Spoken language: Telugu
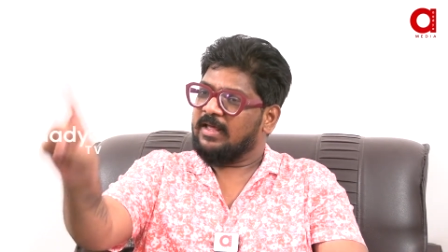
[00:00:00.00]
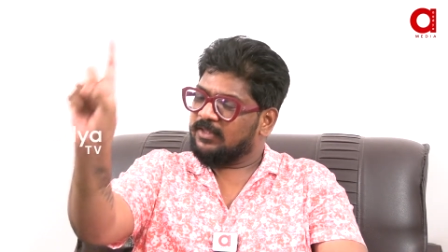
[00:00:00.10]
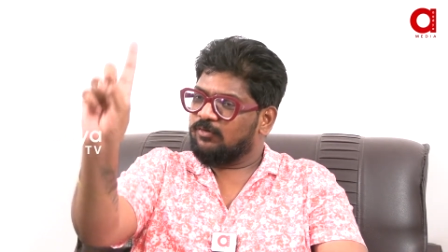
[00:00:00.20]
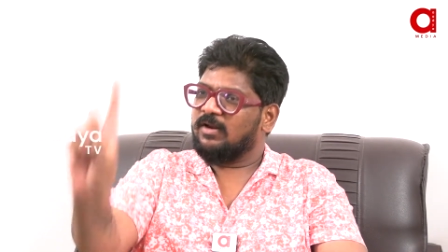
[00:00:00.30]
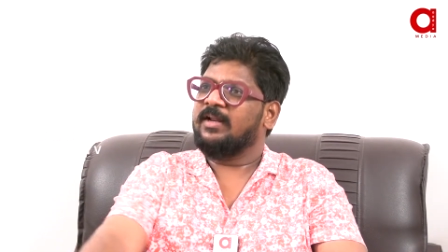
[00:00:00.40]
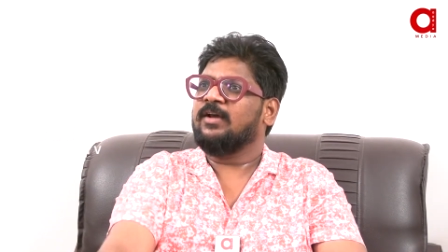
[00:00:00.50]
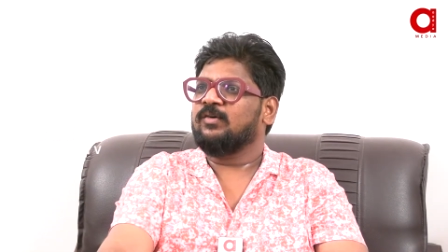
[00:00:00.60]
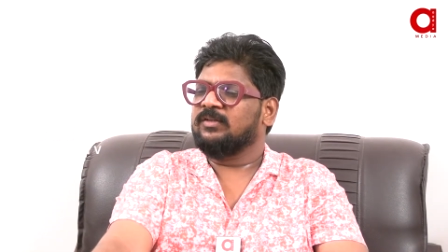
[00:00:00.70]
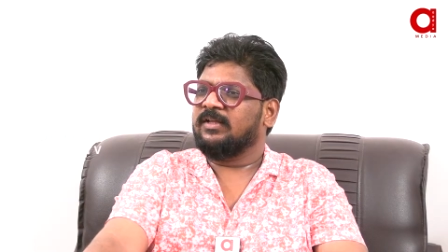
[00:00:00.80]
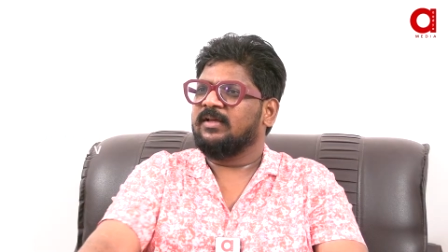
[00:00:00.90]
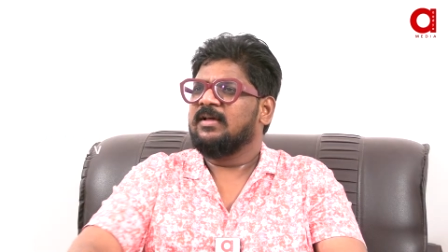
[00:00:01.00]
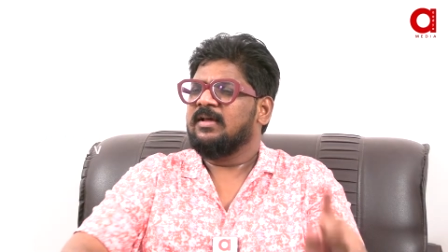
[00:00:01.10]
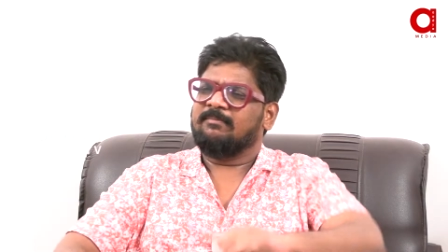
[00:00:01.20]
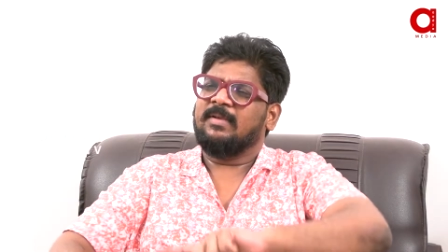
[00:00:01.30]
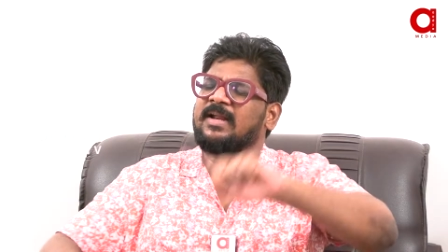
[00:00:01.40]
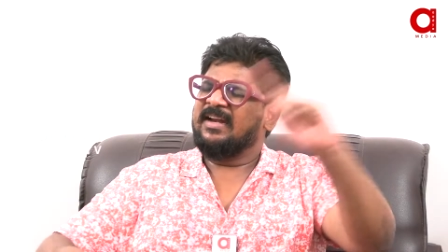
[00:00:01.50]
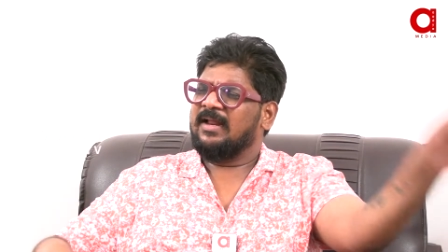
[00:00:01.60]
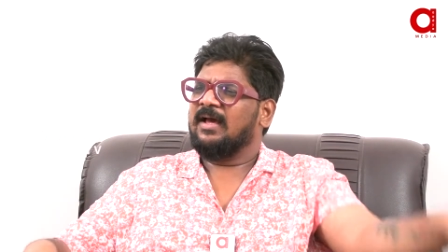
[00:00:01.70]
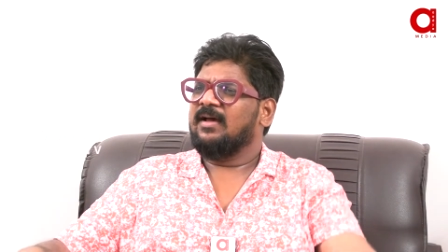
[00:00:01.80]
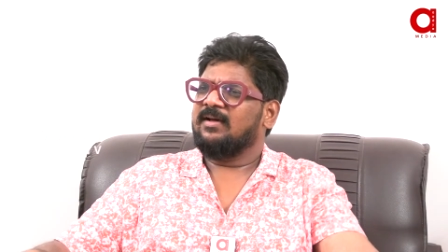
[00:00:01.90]
అది కూడా నీకు ఉంది మన
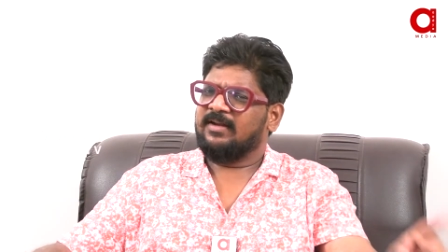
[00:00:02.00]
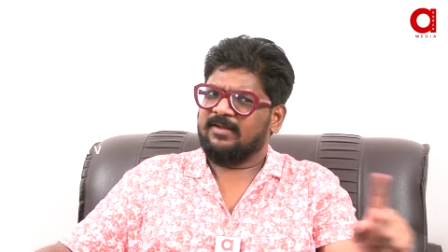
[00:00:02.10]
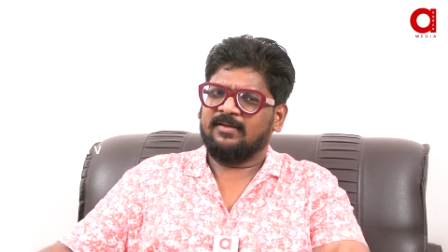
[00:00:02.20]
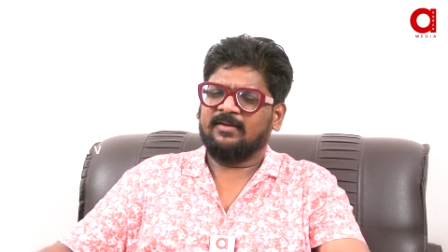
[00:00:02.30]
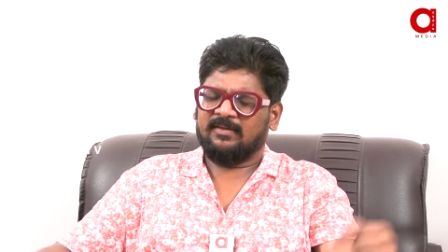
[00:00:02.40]
నిన్న నీ